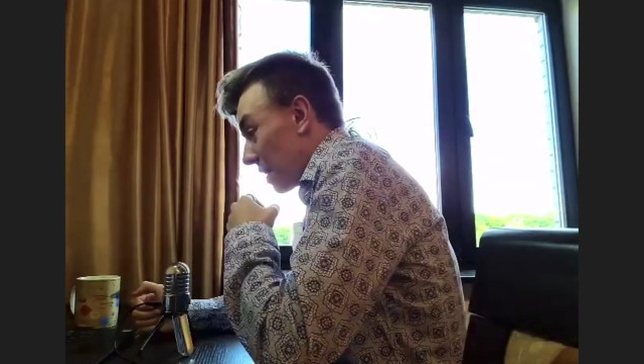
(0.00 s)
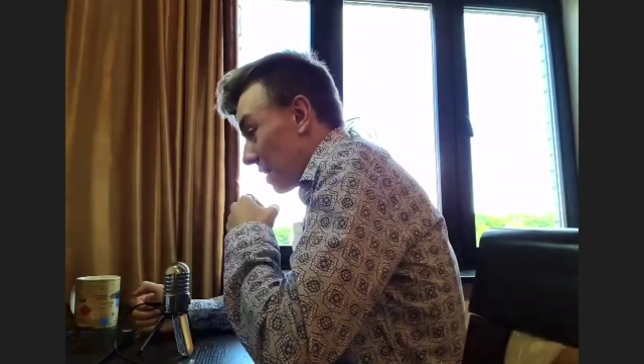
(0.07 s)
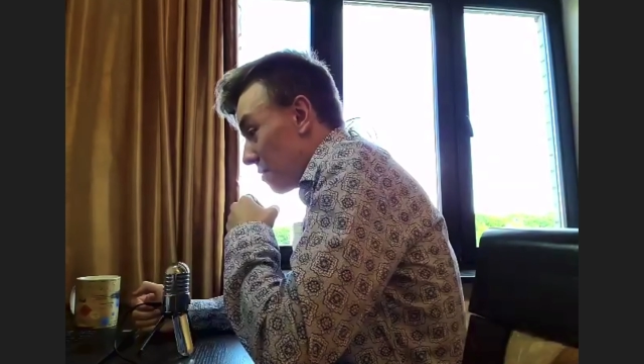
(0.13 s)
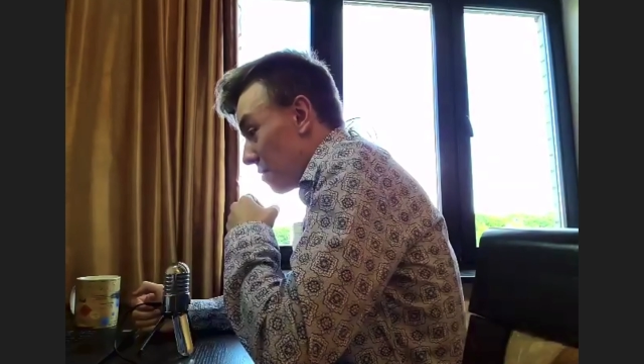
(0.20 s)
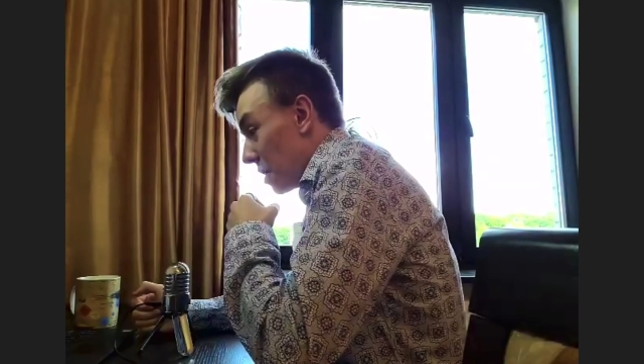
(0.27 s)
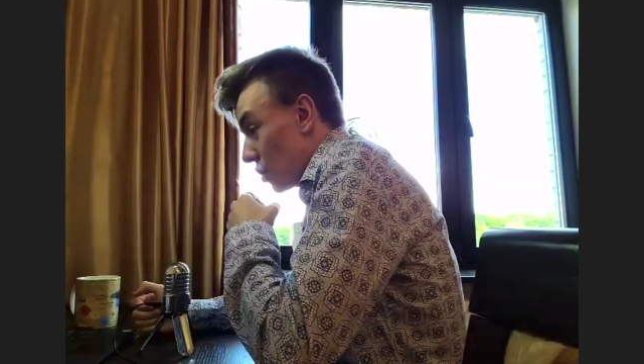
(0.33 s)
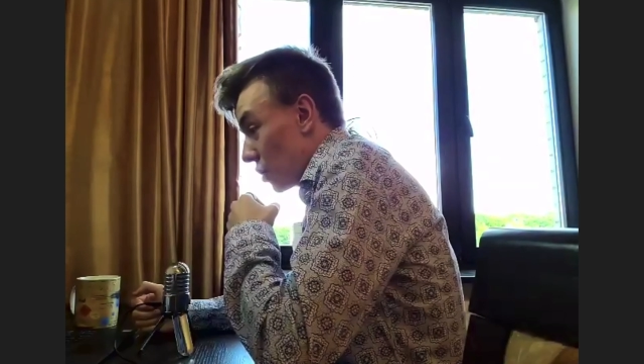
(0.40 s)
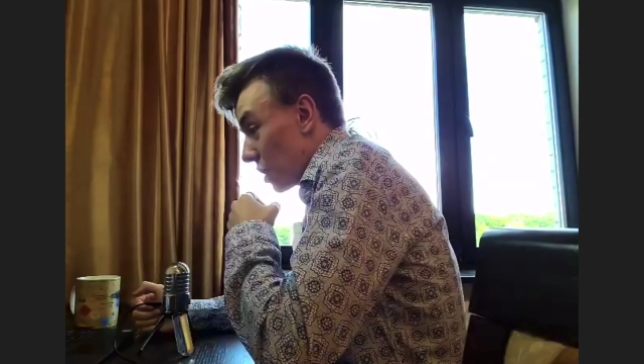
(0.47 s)

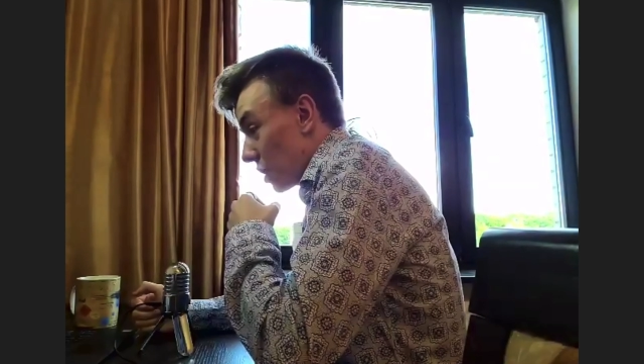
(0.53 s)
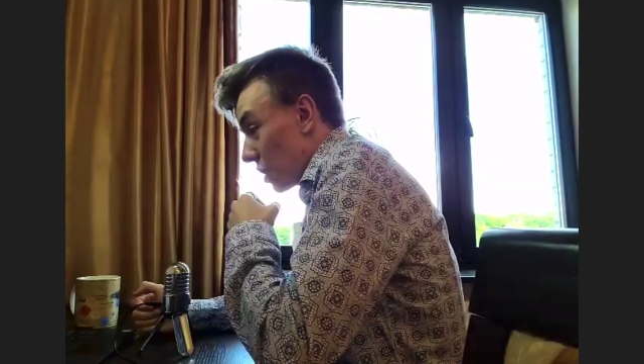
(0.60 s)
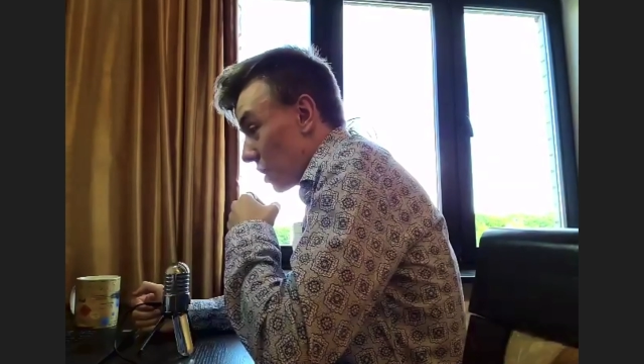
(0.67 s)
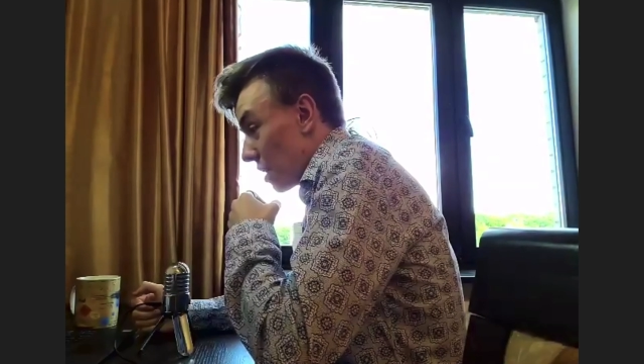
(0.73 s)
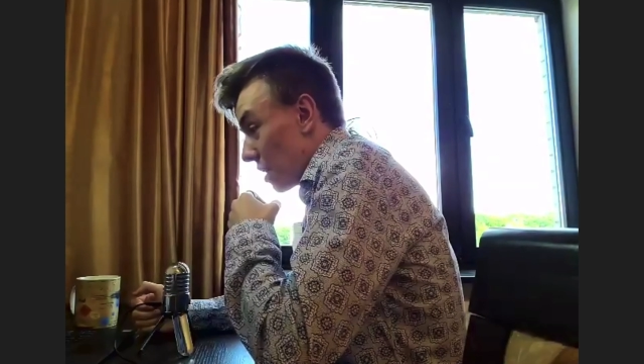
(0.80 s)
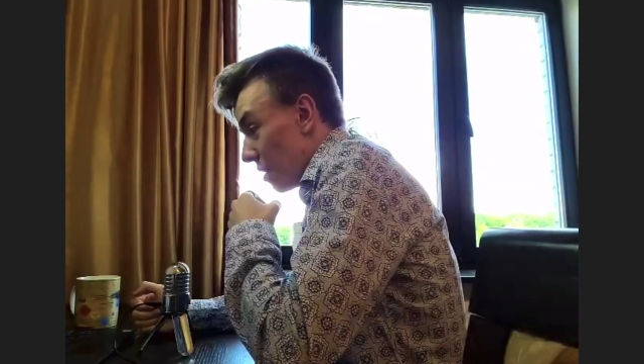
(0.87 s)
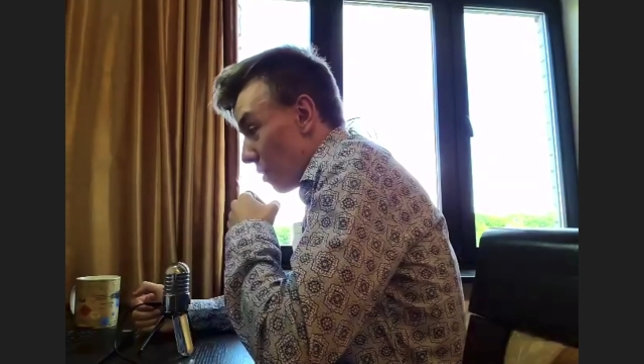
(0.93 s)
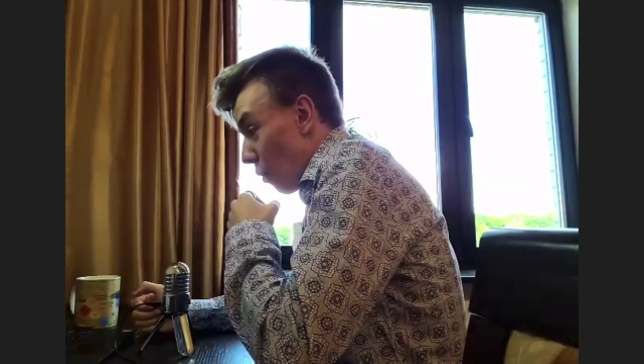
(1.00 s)
такие
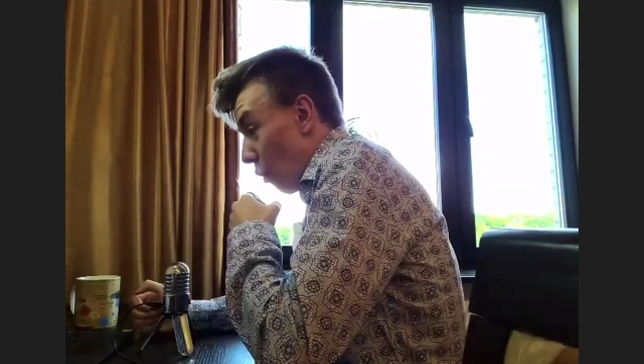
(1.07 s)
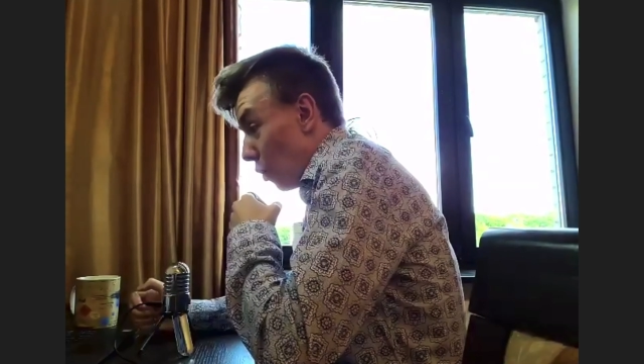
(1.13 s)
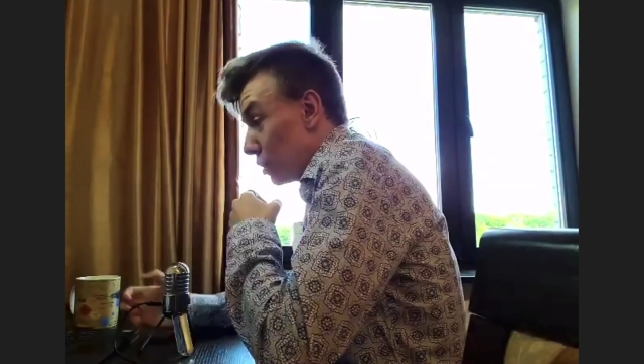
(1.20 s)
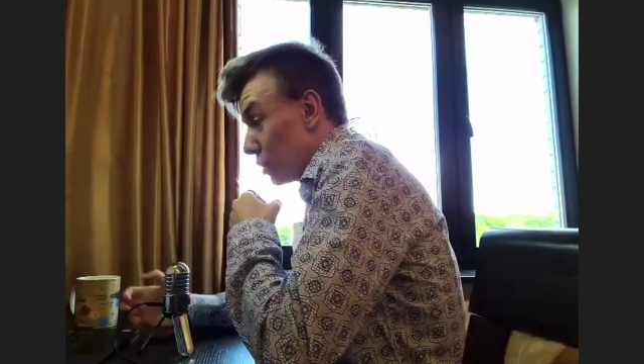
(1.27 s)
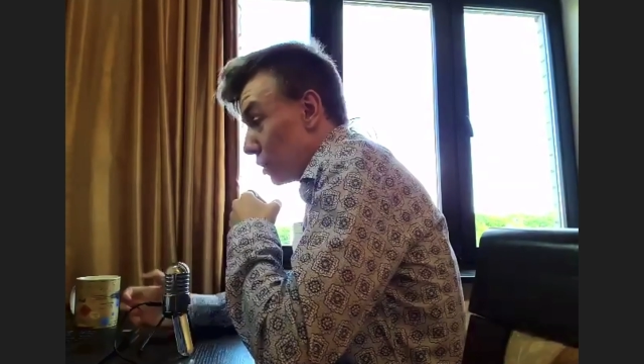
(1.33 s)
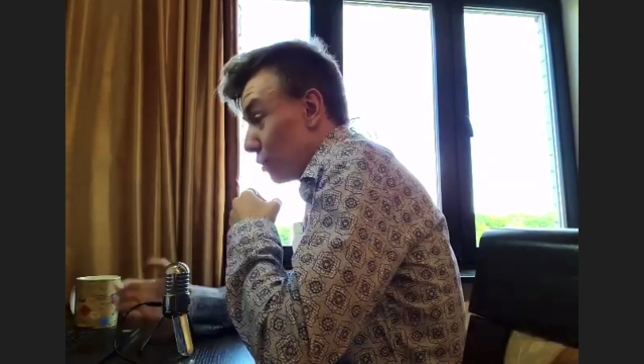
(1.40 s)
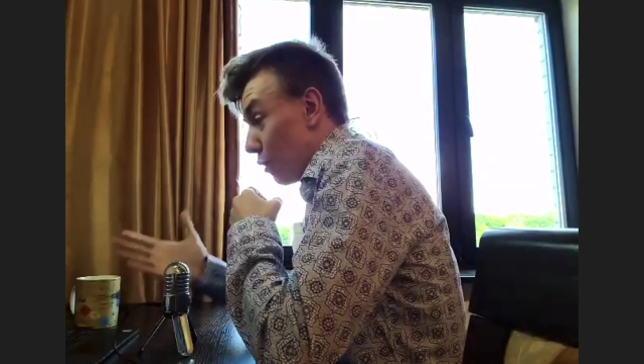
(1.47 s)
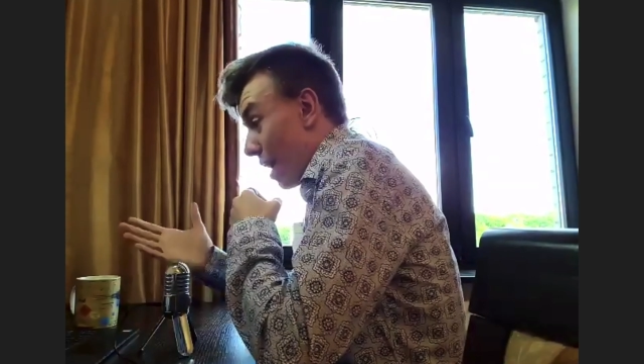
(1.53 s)
вещи,
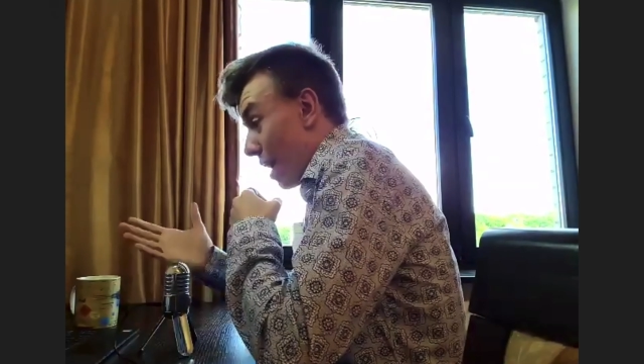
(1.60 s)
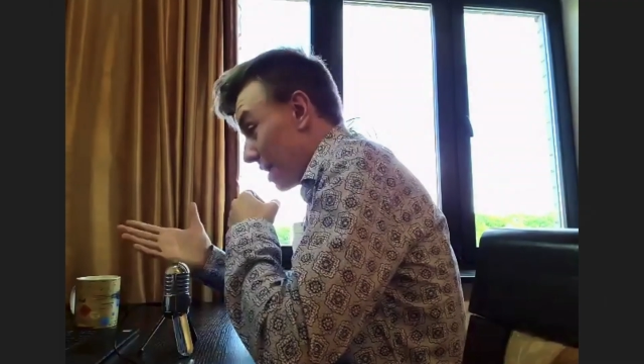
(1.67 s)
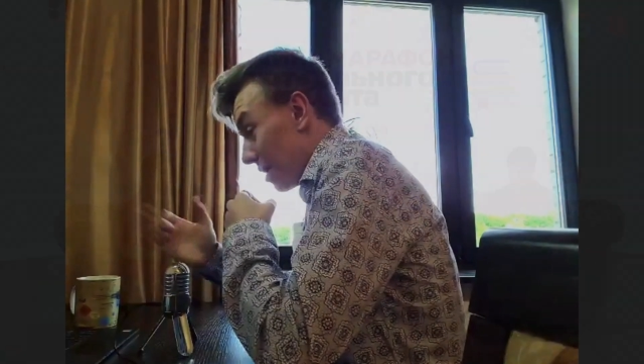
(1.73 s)
old